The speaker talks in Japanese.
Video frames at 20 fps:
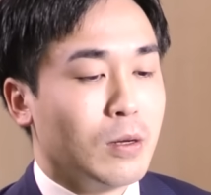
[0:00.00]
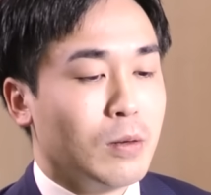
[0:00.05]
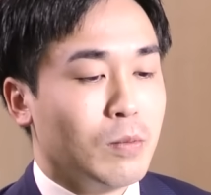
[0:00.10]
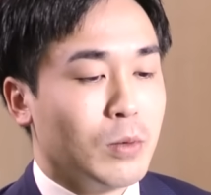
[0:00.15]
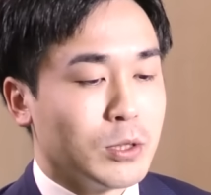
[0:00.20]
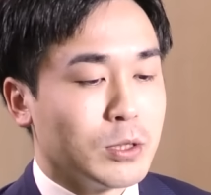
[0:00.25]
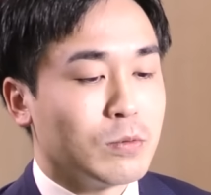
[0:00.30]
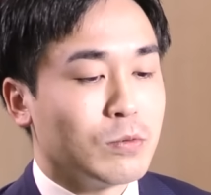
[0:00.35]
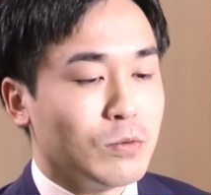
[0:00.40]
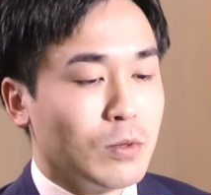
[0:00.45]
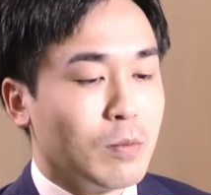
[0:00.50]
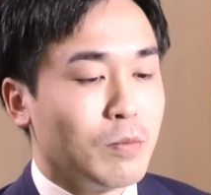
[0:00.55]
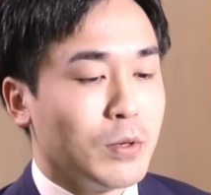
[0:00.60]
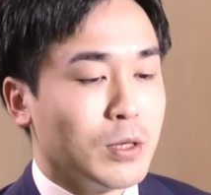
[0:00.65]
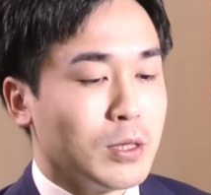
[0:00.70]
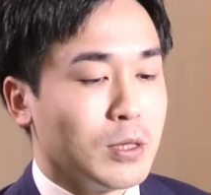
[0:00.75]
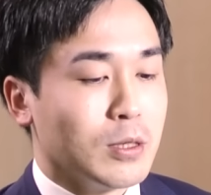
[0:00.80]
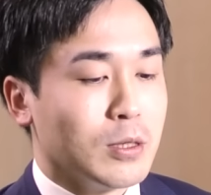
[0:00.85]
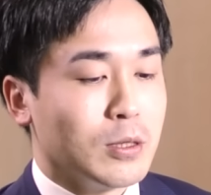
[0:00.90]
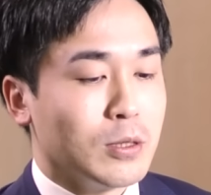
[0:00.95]
まあ、自分はやっぱ
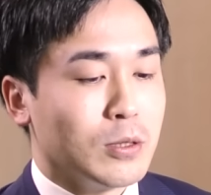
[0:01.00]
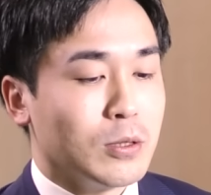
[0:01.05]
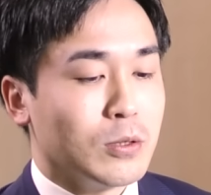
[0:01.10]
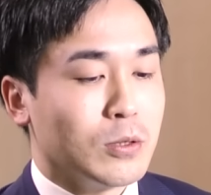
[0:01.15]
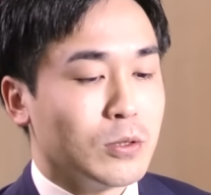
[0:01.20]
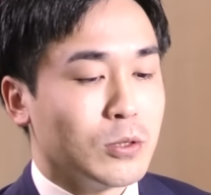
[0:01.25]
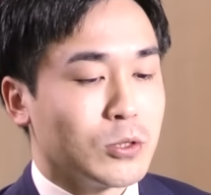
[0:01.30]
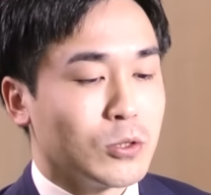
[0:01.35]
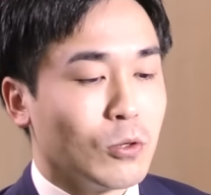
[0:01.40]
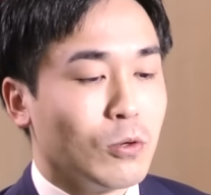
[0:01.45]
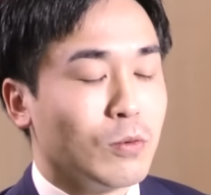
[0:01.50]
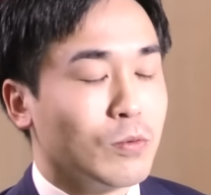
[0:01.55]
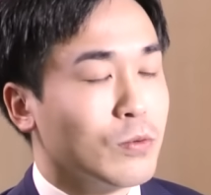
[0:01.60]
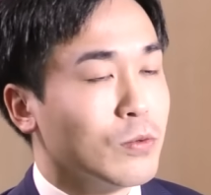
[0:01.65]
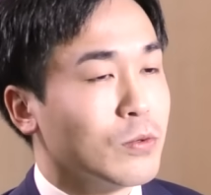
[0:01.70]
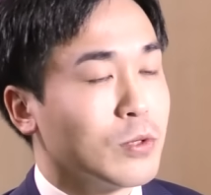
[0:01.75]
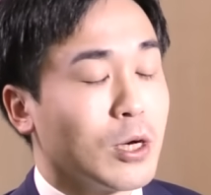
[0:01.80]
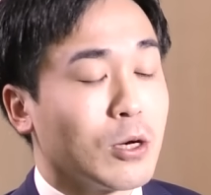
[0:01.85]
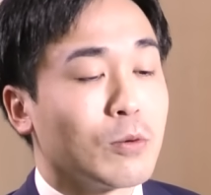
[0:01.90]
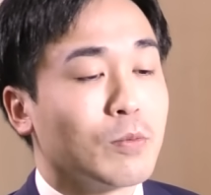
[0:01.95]
り勝
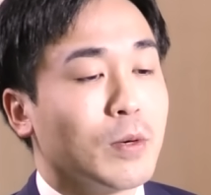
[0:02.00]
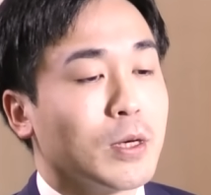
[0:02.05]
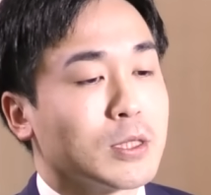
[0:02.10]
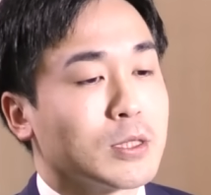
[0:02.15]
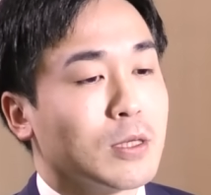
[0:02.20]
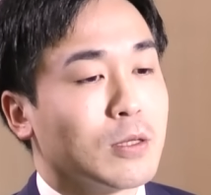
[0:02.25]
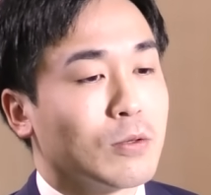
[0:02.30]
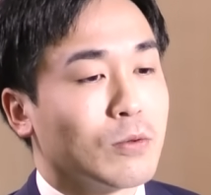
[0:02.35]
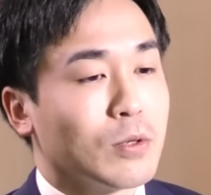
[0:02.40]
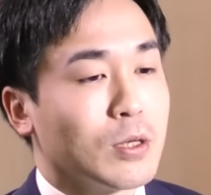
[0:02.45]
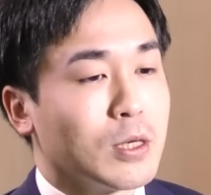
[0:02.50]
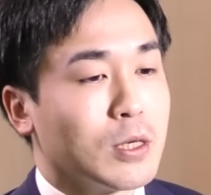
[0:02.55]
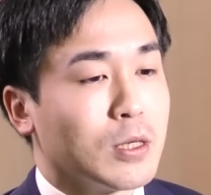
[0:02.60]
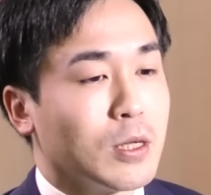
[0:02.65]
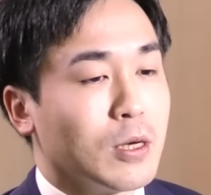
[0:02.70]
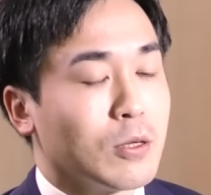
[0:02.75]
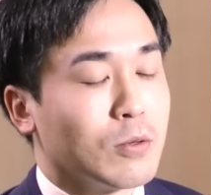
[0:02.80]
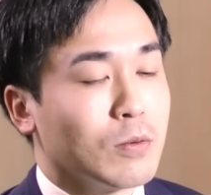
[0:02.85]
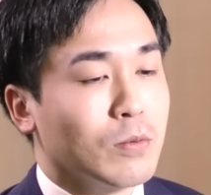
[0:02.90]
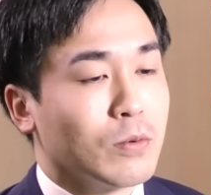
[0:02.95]
負100%でいき
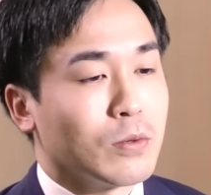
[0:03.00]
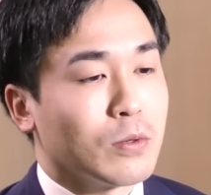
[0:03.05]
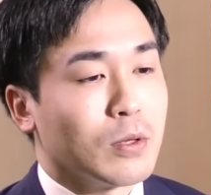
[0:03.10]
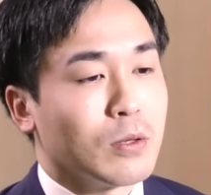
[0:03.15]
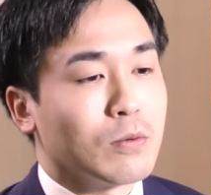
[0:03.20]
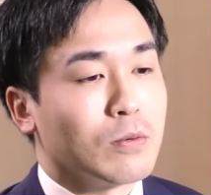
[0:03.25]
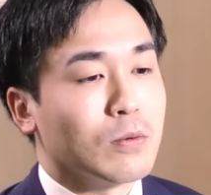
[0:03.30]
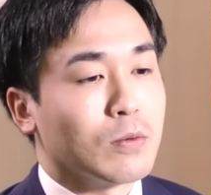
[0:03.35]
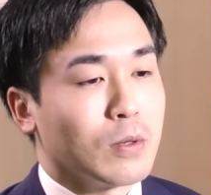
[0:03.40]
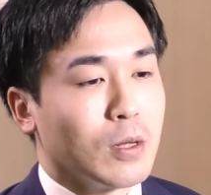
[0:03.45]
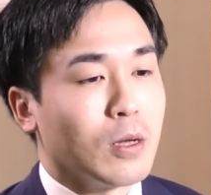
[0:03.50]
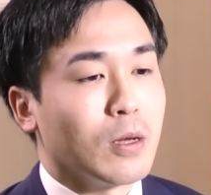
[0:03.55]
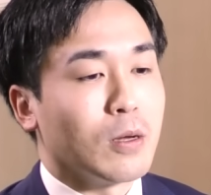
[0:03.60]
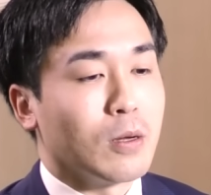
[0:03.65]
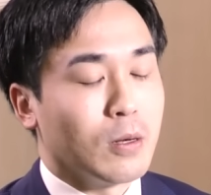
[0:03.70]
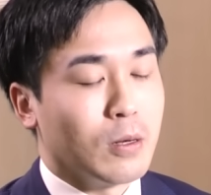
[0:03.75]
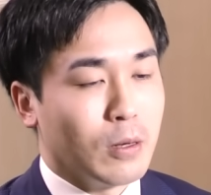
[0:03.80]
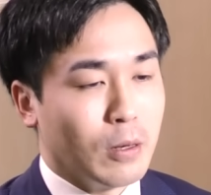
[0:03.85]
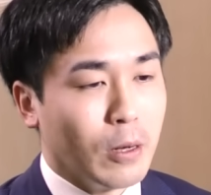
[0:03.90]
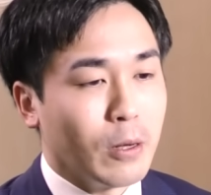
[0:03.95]
たいと思ってるので、
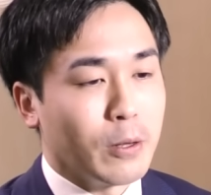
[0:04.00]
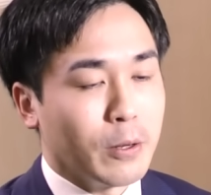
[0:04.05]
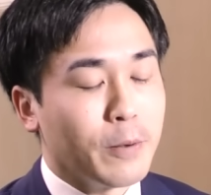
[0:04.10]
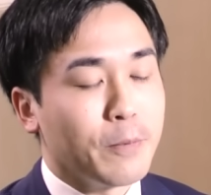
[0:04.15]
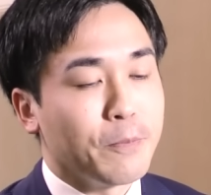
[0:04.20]
は